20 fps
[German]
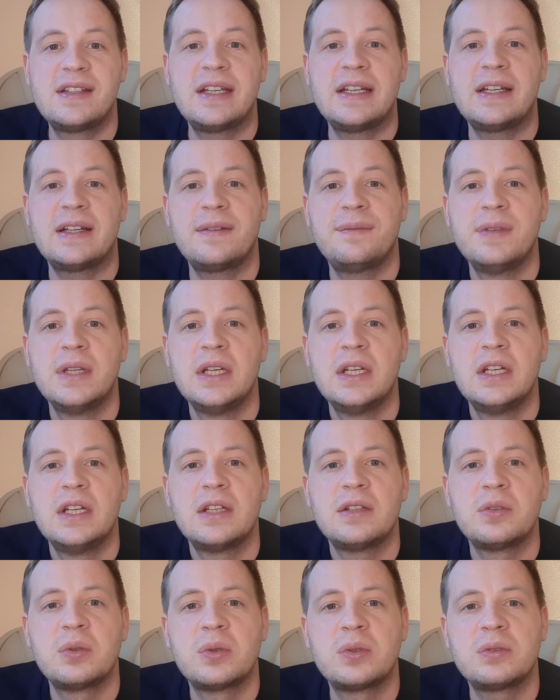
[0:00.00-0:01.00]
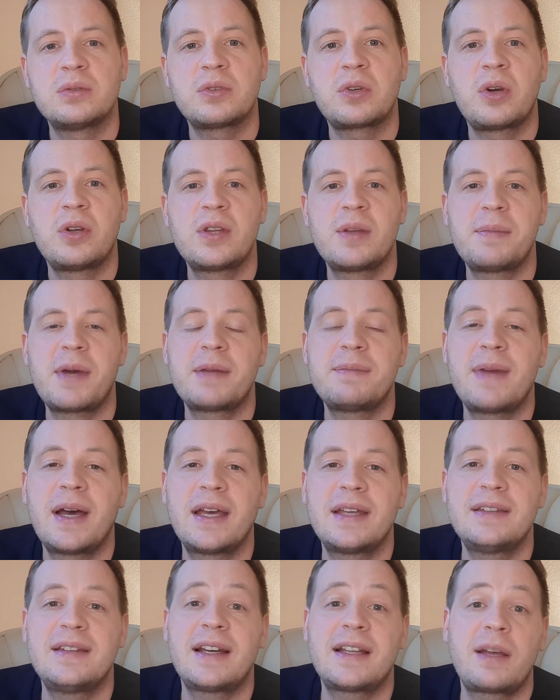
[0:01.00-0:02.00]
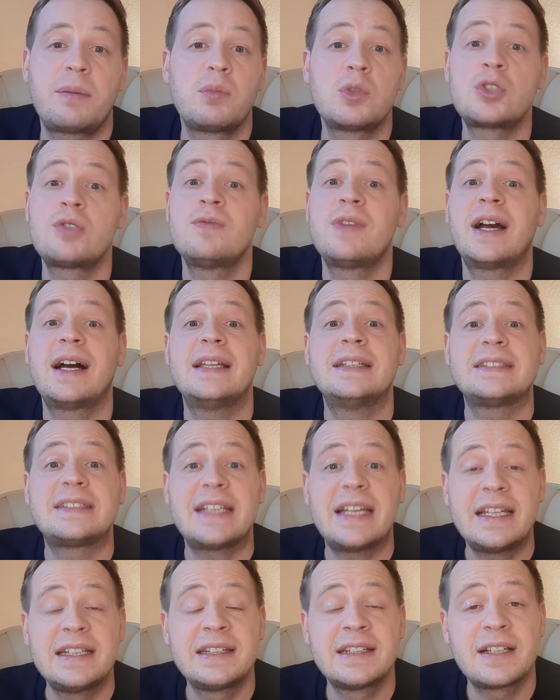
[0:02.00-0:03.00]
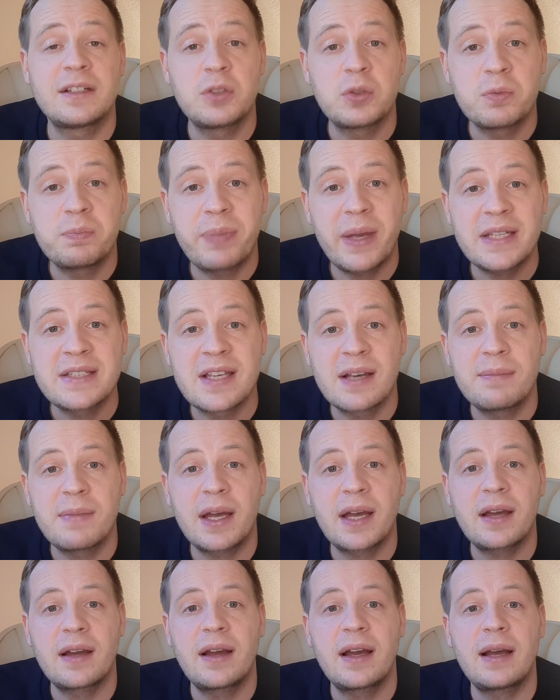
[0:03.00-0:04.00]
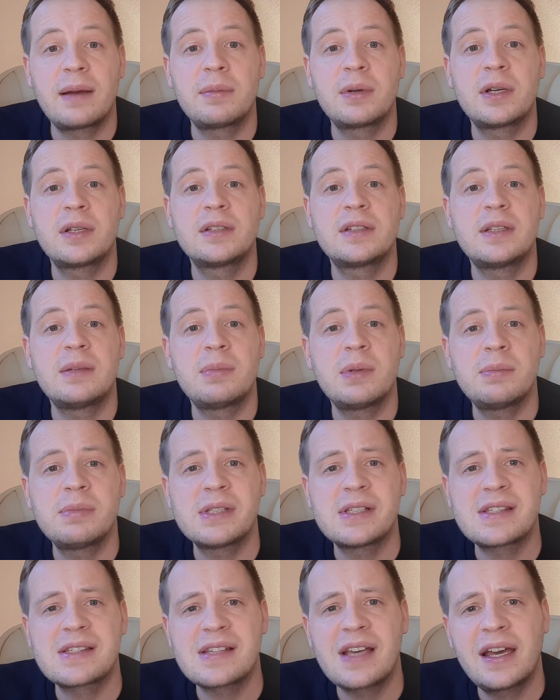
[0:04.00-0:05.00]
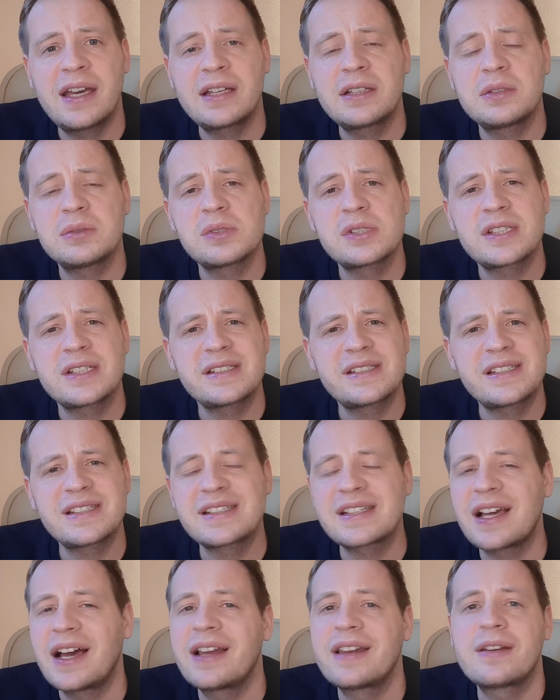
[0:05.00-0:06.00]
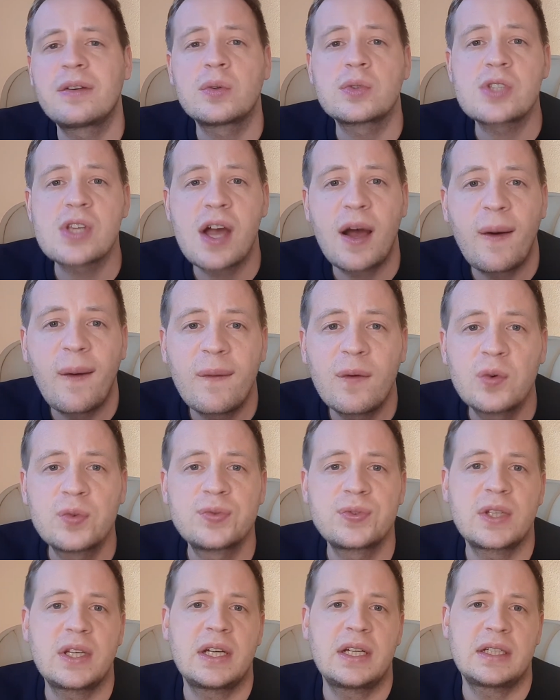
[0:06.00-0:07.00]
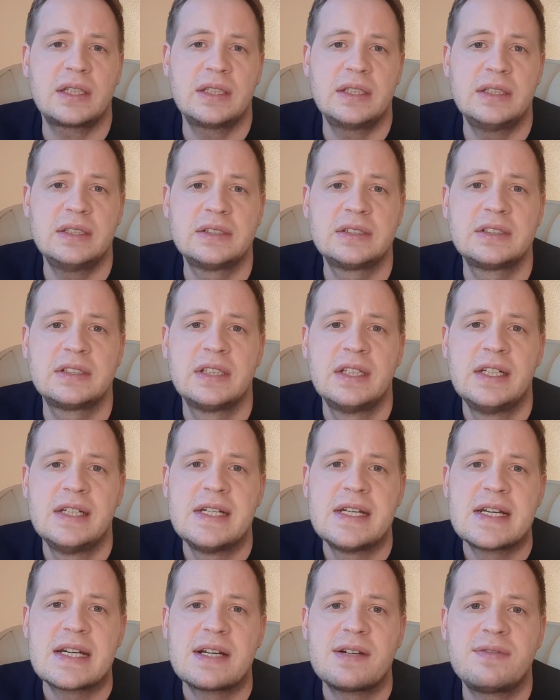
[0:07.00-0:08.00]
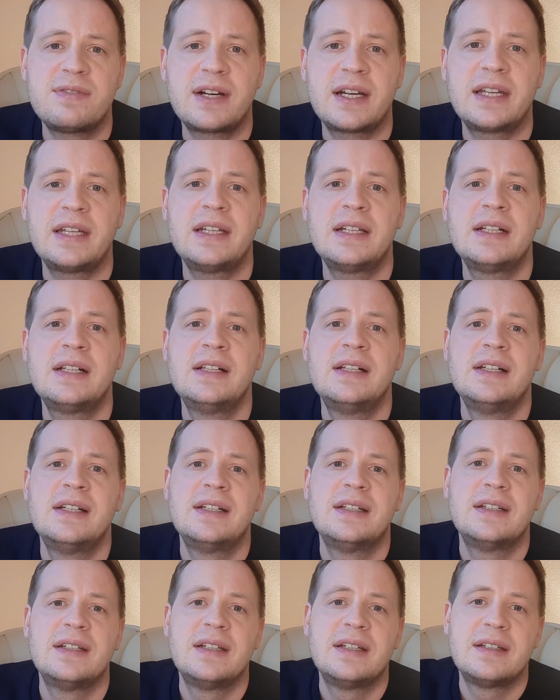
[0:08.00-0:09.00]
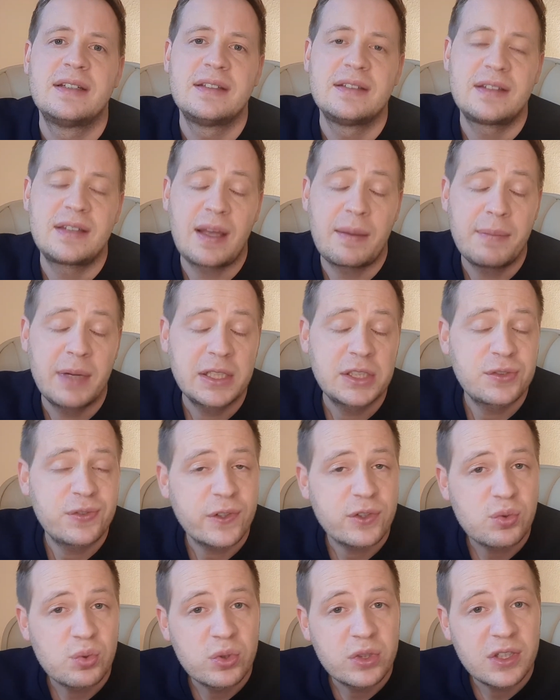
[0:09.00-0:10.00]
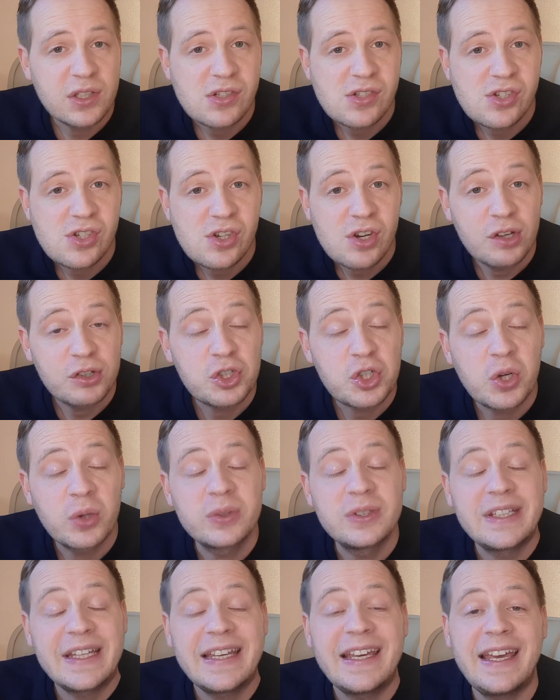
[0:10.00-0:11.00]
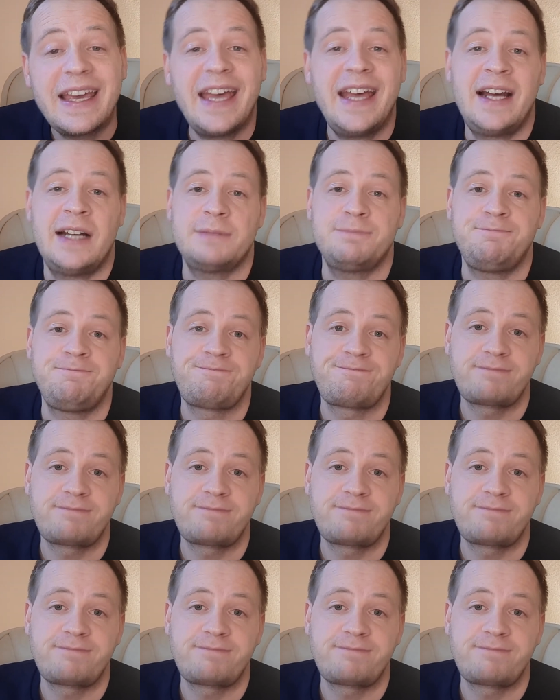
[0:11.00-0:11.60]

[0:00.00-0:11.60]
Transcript: Dingen. Nun könnte man meinen, ja, da müssen wir alles ändern und besser machen, aber die Bibel zeigt uns, dass das gar nicht unser Auftrag ist, weil der Mensch versucht das schon jeher